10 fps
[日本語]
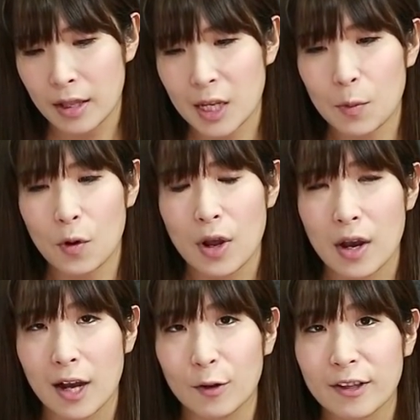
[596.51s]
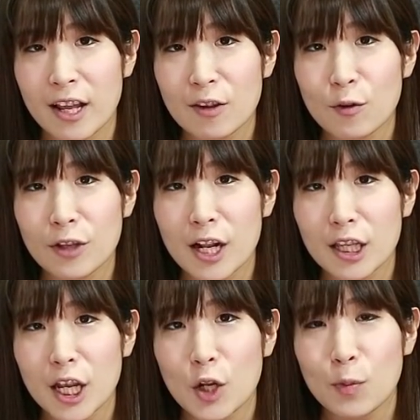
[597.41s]
でも、あの、製造され
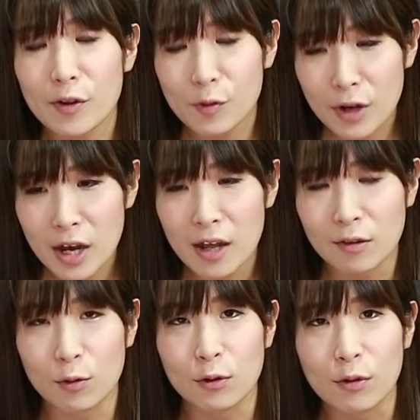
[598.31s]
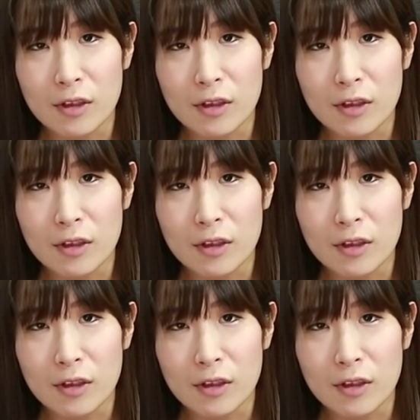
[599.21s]
ている場所がその土